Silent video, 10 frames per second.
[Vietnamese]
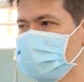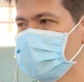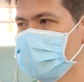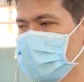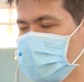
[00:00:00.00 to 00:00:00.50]

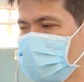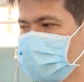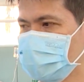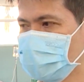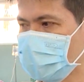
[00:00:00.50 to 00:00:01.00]
bây giờ là
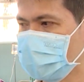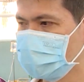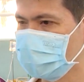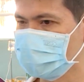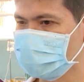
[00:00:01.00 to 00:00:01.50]
mình phải
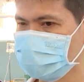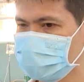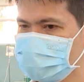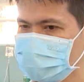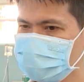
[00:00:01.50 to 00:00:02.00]
là
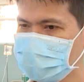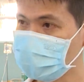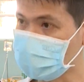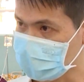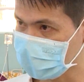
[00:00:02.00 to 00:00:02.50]
đeo
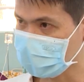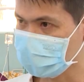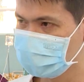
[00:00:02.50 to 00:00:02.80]
khẩu trang